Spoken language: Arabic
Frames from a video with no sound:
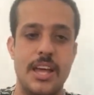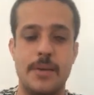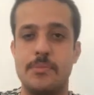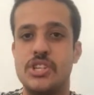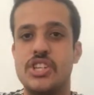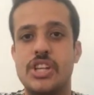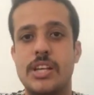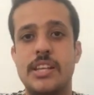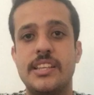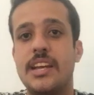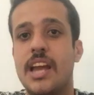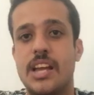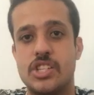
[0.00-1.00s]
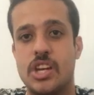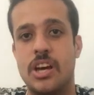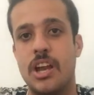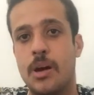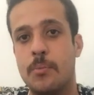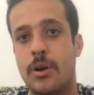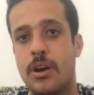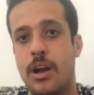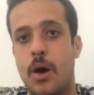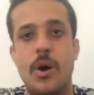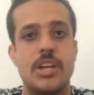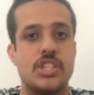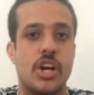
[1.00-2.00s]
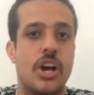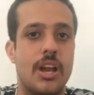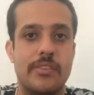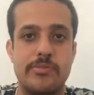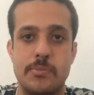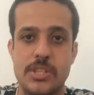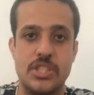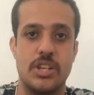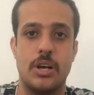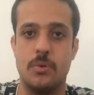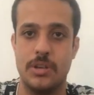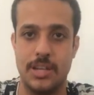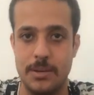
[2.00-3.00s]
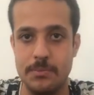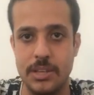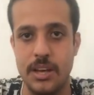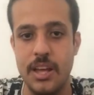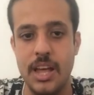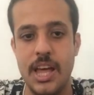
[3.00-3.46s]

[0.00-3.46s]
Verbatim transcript: مش الشهاده دي اللي هتشغلك بره او هتشغلك في مصر او الكلام ده